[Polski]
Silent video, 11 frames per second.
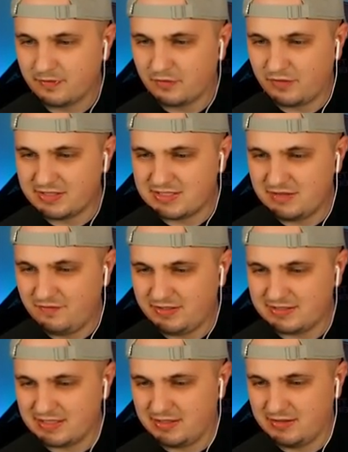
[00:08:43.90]
No właśnie
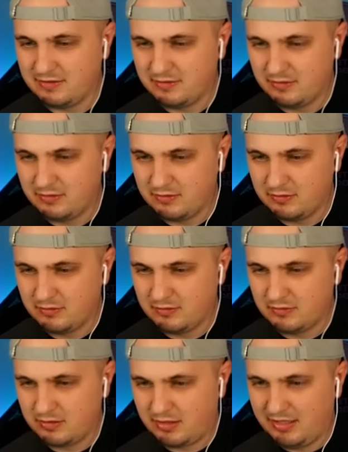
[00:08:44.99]
widzę.
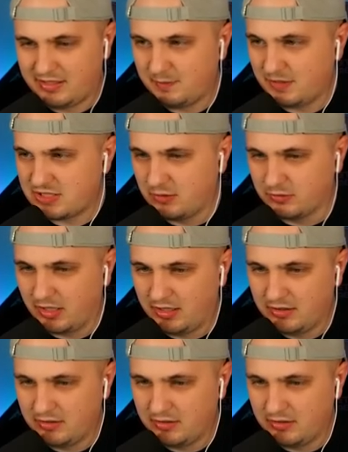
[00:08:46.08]
Ale chyba Nie, się nie. uda.